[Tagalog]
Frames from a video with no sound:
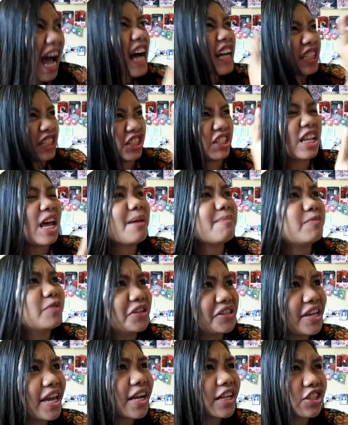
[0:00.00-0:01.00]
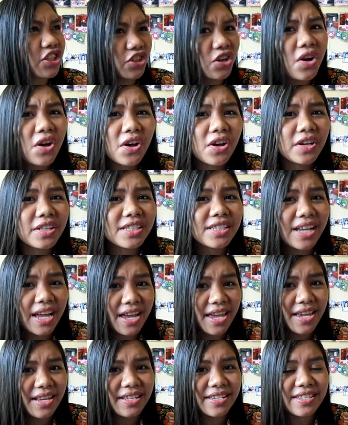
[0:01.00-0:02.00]
Accept rejections!
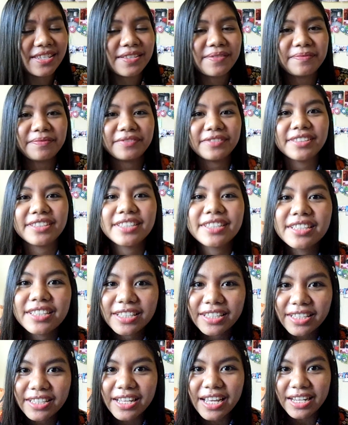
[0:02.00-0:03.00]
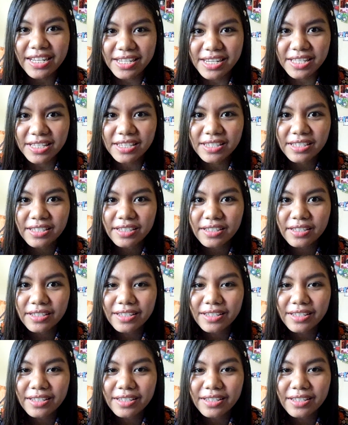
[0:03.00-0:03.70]
Ikes. That leads.